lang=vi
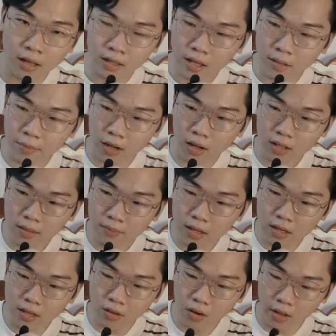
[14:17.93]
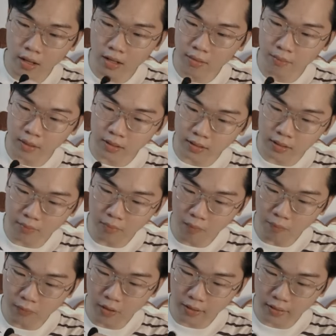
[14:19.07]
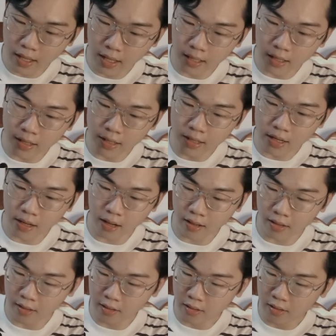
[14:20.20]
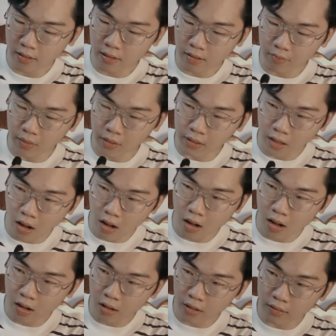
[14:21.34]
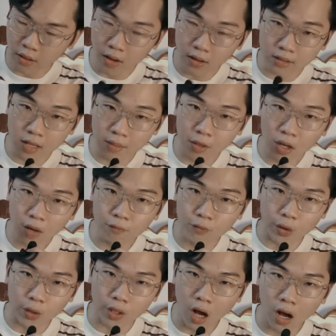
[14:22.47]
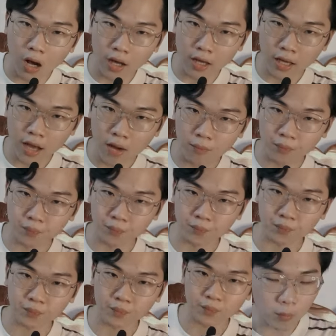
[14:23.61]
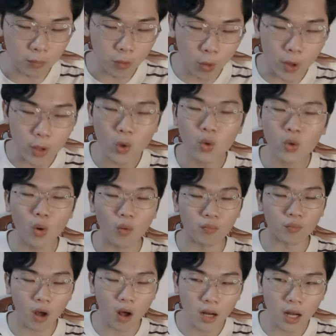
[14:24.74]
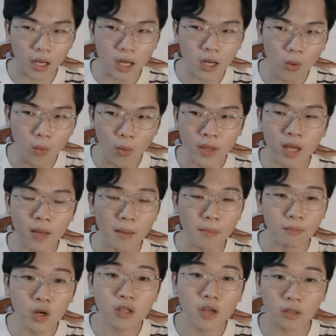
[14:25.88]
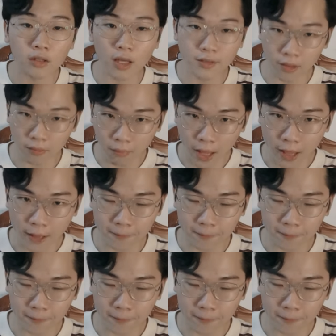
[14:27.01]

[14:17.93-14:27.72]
Khi mà có cái pin rồi á thì mình sẽ móc lên cái hành lý này nè. Mình đo xem nó có vượt cân hay không. Lưu ý cuối cùng đó là cái lưu ý khi bạn bước chân tới sân bay.